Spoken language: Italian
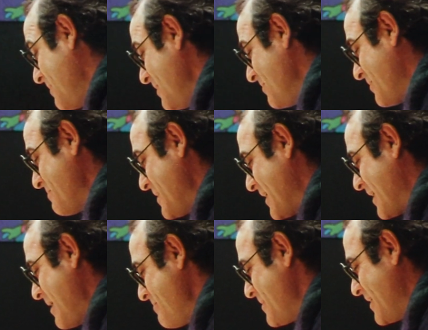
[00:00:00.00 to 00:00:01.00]
Quello che mi
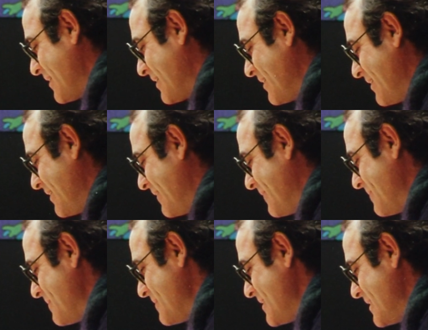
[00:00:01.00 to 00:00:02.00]
arrabbia è che
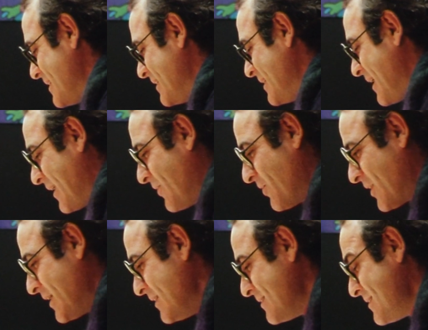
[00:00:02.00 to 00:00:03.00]
la
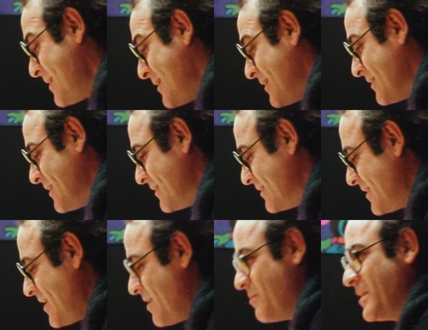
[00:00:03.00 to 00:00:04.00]
ricorrenza dei
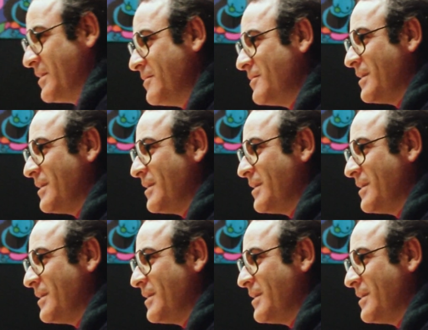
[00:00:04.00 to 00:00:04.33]
temi, no?